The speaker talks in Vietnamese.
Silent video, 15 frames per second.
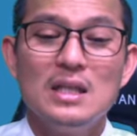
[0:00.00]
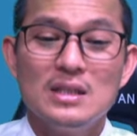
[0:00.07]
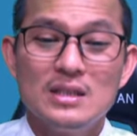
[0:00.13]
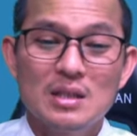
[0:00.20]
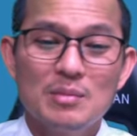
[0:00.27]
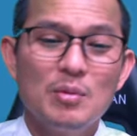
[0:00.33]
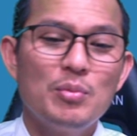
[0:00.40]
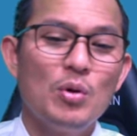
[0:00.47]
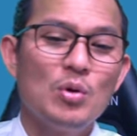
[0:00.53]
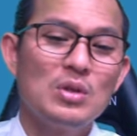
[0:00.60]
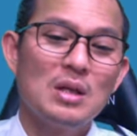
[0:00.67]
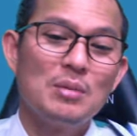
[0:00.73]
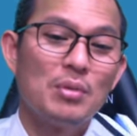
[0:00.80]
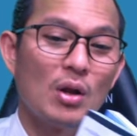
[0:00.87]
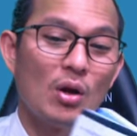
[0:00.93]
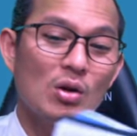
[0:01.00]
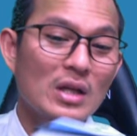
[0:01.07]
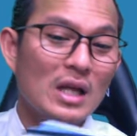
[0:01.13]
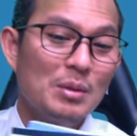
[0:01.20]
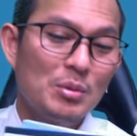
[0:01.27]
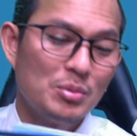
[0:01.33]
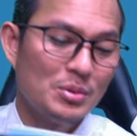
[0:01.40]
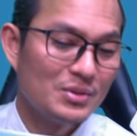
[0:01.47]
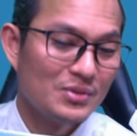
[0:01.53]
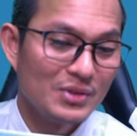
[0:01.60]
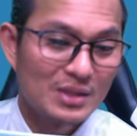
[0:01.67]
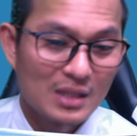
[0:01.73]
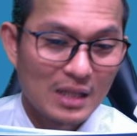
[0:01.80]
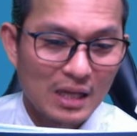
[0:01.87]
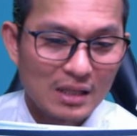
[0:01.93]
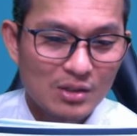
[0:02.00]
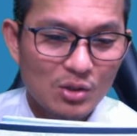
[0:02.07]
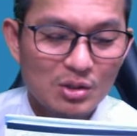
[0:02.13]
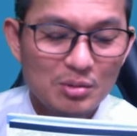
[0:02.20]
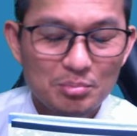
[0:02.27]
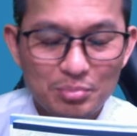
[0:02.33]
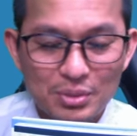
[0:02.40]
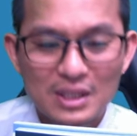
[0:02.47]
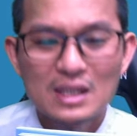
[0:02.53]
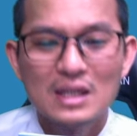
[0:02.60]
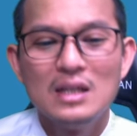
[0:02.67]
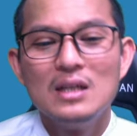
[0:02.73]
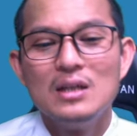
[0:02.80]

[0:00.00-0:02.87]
giống một ôn tơ bờ lòng kia một thừa tẹt tơ nồng pía